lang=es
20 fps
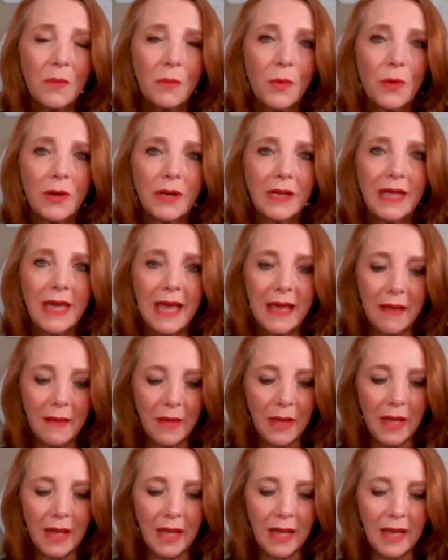
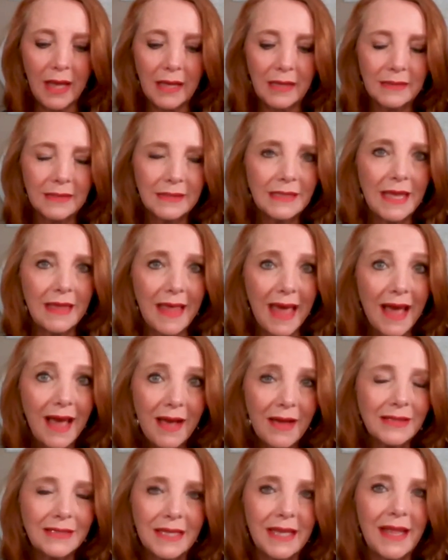porque
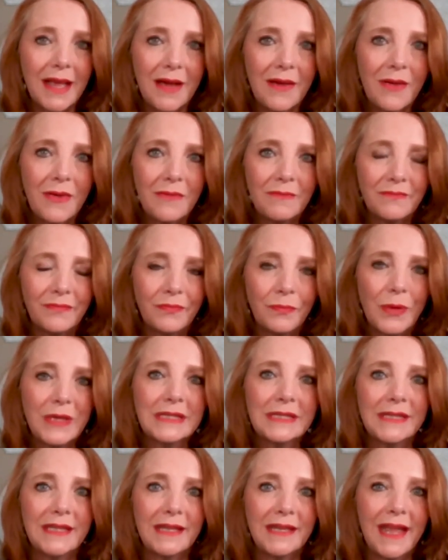será, será
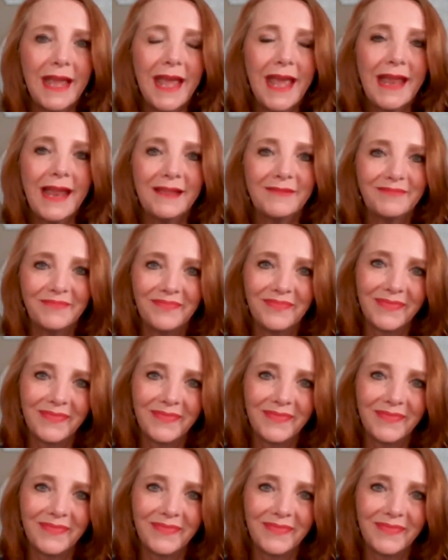pues eh,